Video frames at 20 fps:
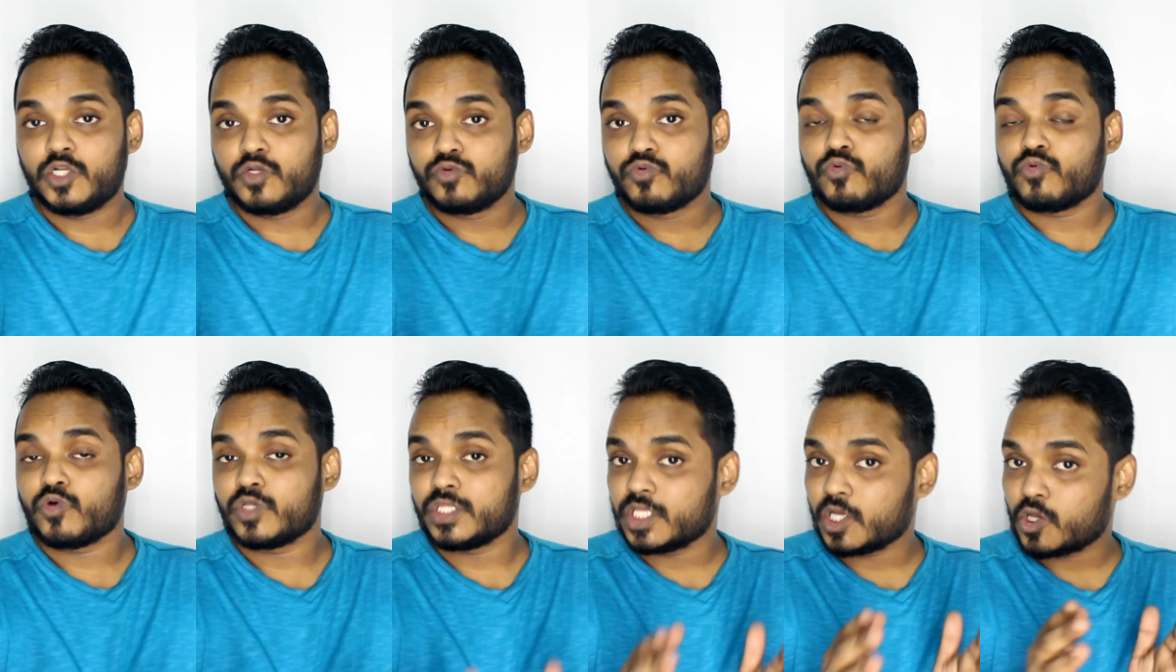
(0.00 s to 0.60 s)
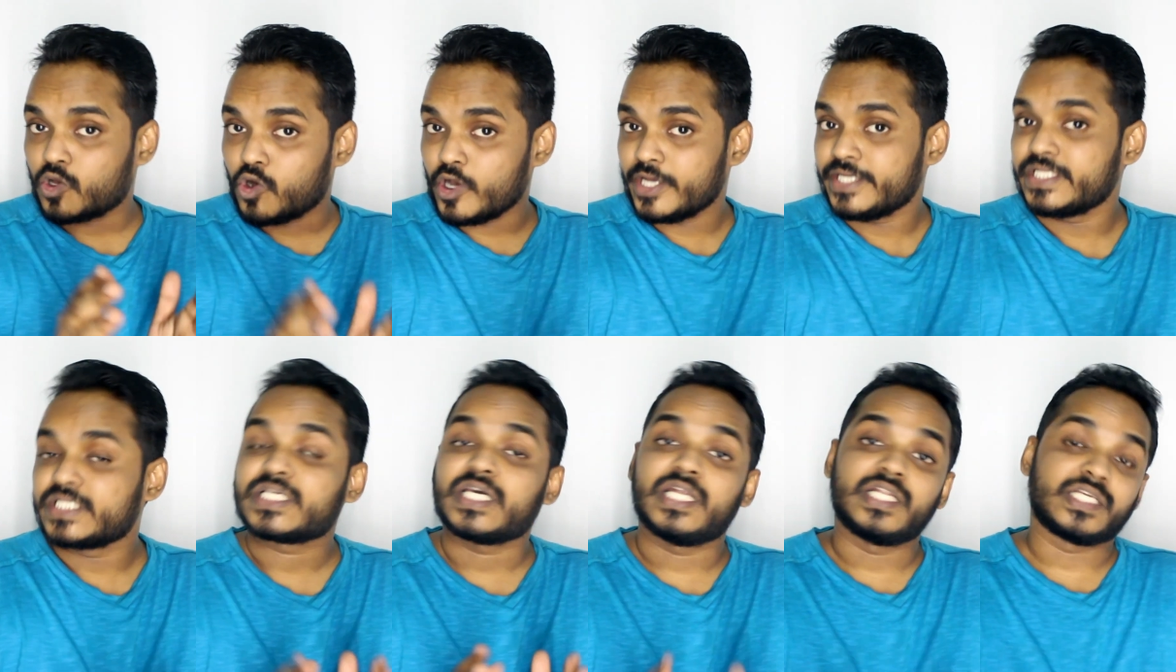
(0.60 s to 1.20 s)
నువ్వు వంద
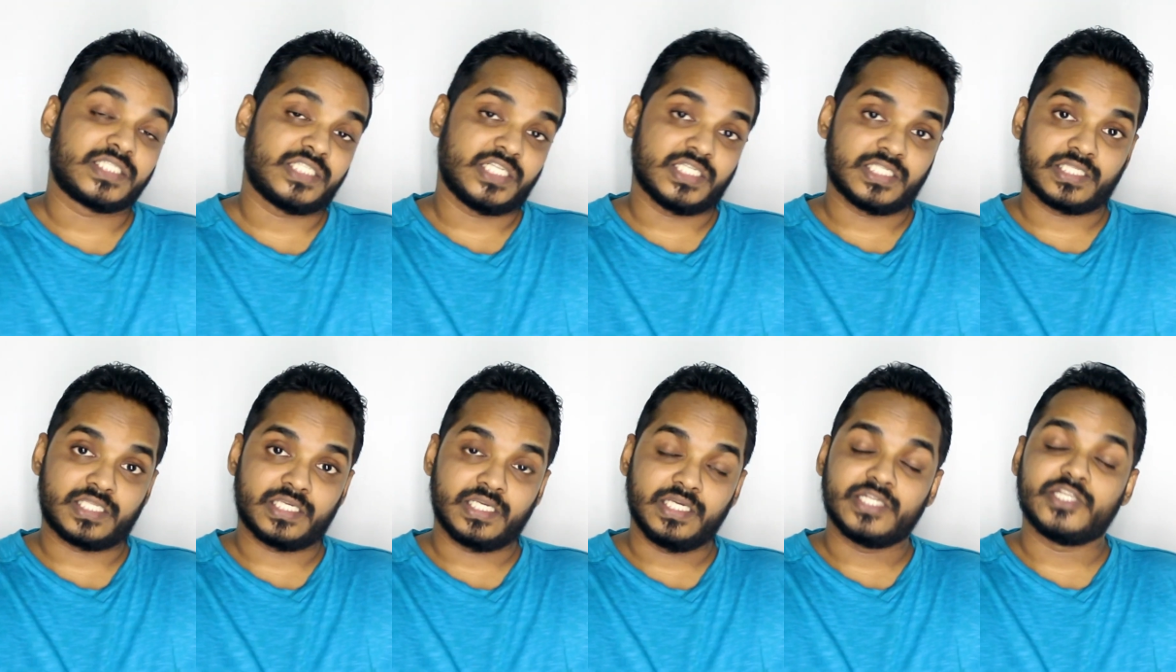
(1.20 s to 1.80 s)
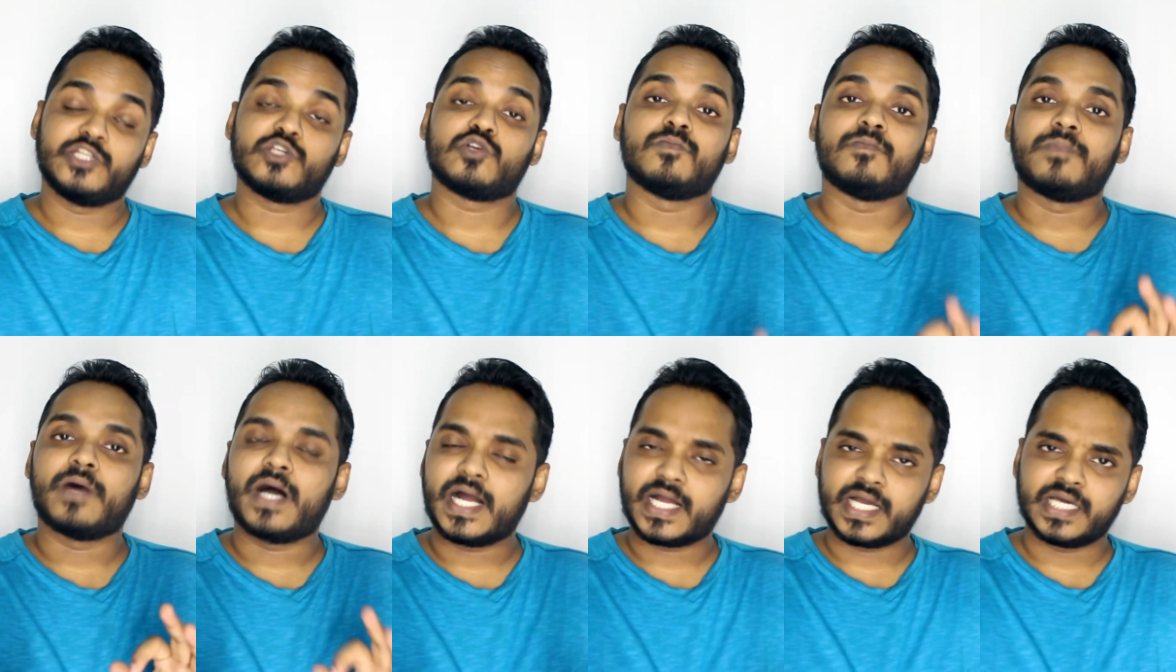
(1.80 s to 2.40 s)
కాయిన్స్ కలెక్ట్ చేస్తే నీకు
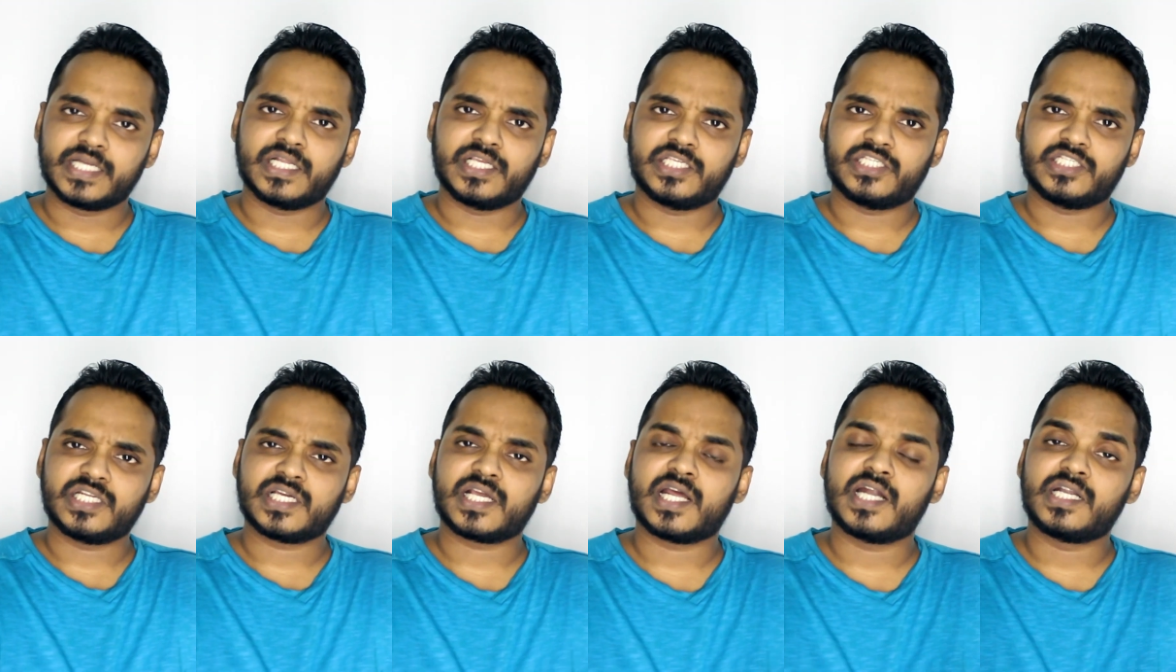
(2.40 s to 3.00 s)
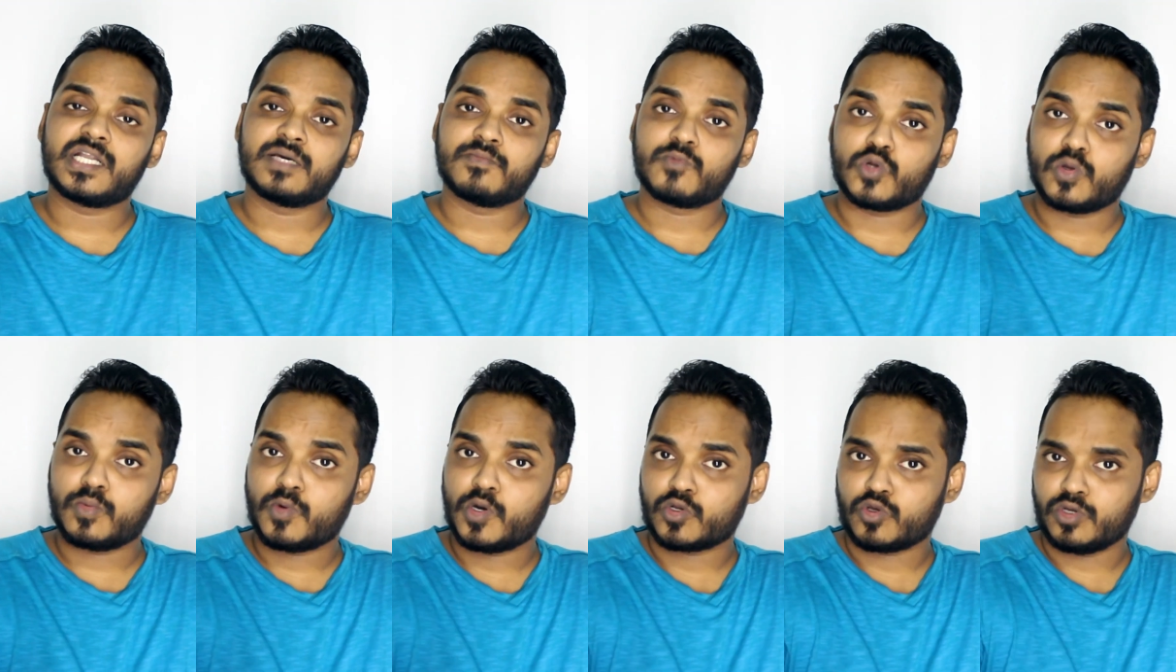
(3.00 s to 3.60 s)
బాగా నచ్చిన గండం
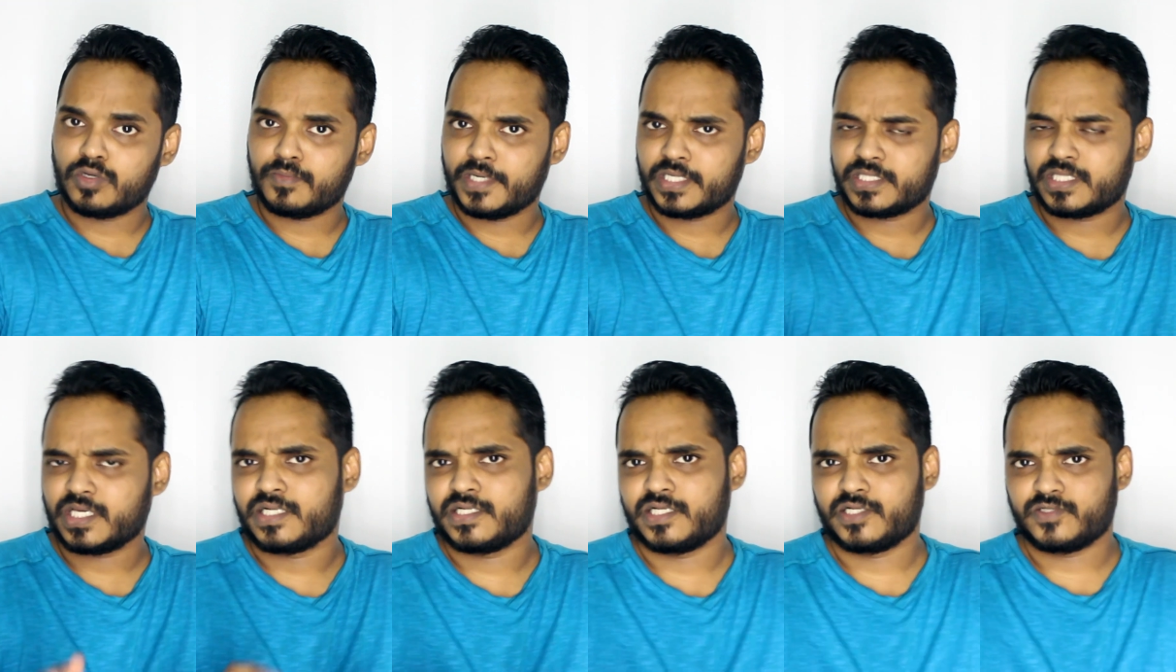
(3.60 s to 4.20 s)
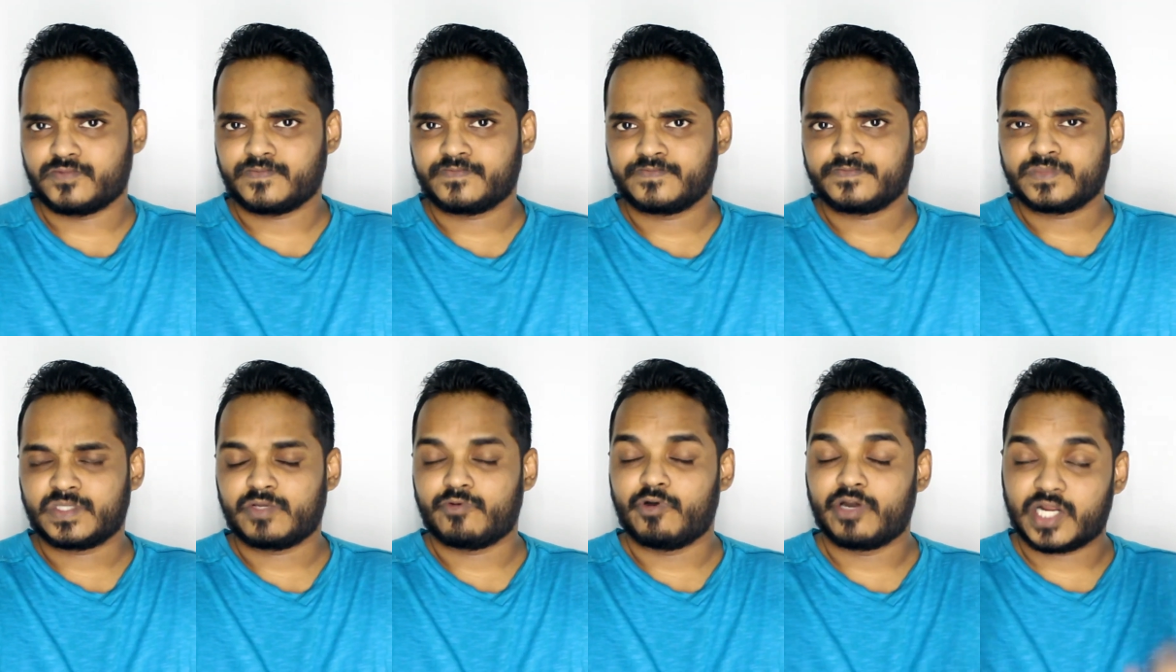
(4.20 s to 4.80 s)
రోబోట్ కొని పెడతా అన్నాను
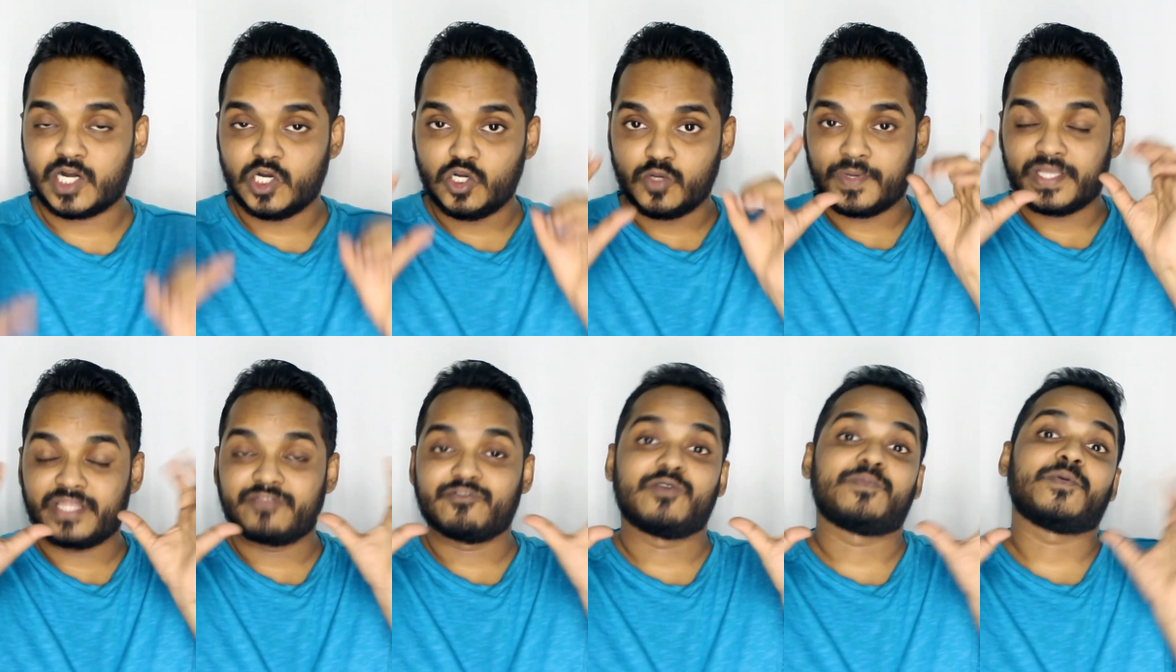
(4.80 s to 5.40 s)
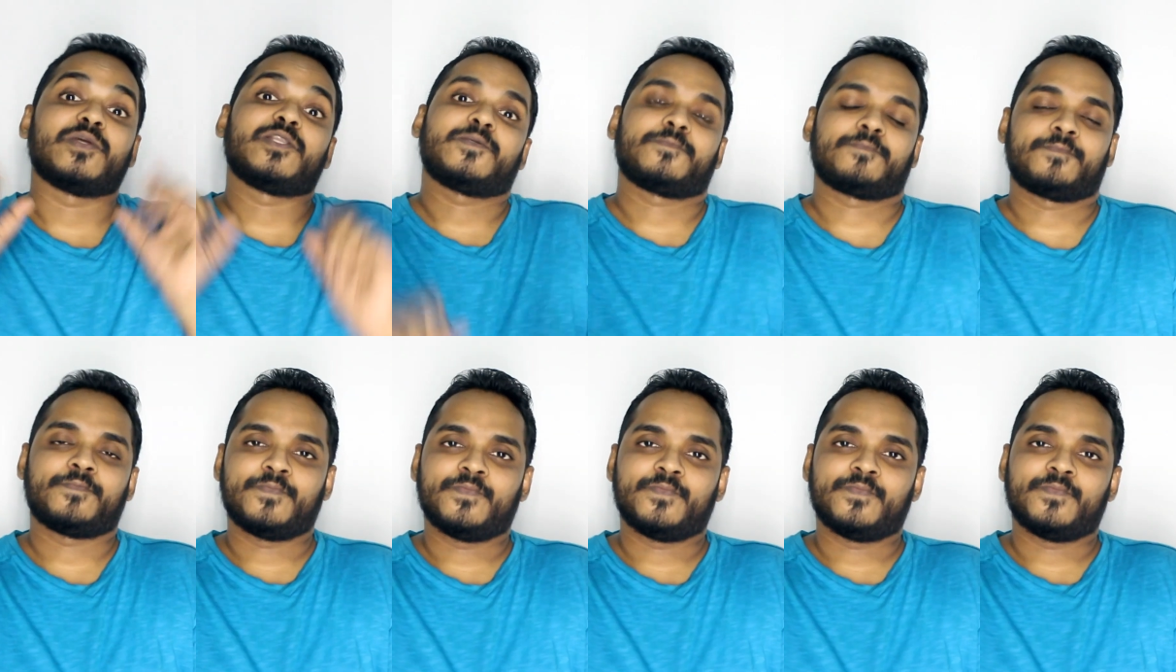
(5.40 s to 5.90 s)
వాడి కళ్ళు పెద్దవైపోయినాయి